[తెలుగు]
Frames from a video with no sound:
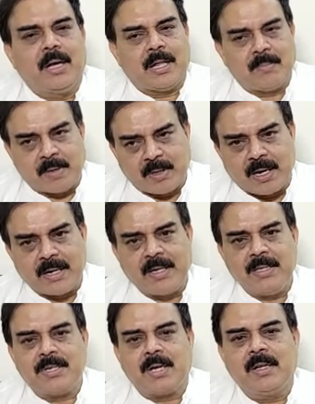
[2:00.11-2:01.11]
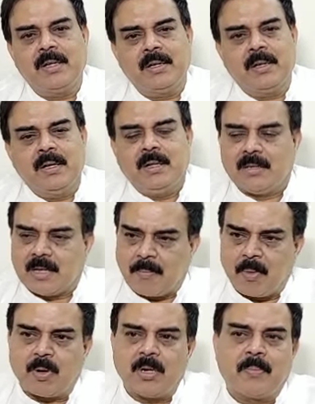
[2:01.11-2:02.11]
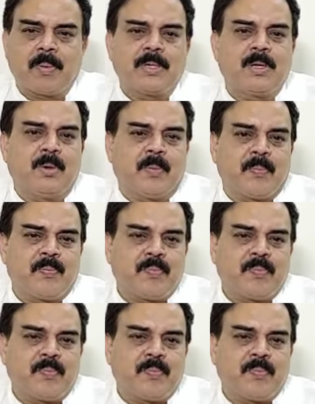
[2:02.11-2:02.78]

అది మనం ఖండించాలి తప్పకుండా ప్రజలు